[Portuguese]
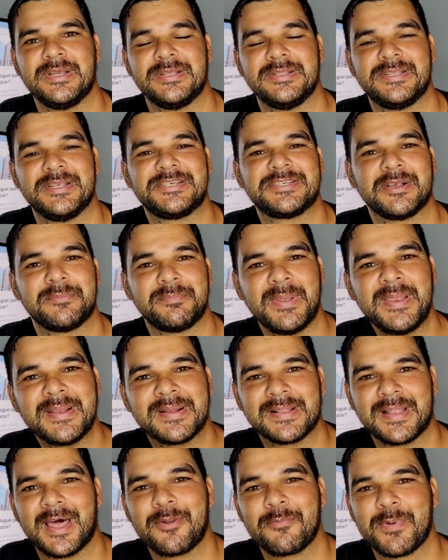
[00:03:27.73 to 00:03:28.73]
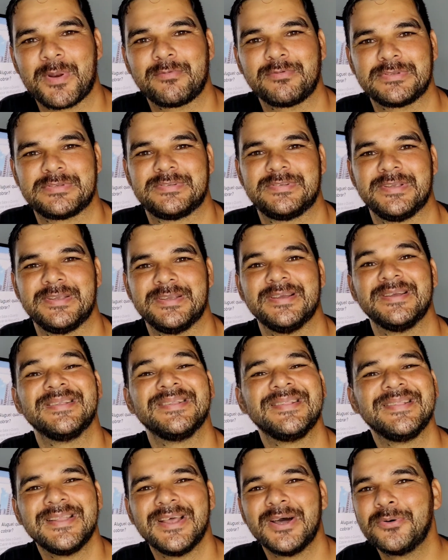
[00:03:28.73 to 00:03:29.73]
deixa bem claro para você:
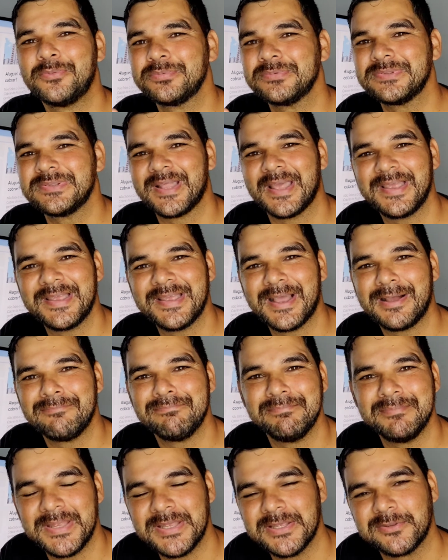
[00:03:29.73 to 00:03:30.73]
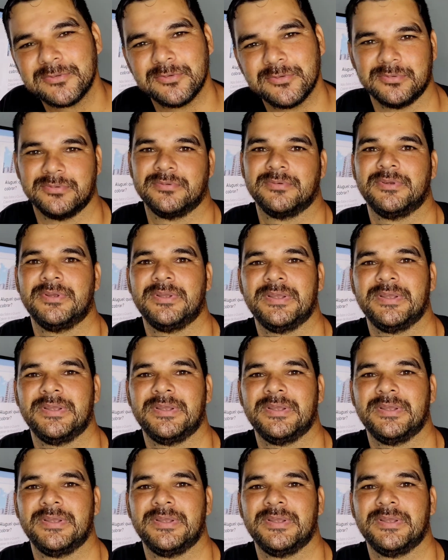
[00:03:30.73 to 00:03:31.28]
não tenha medo.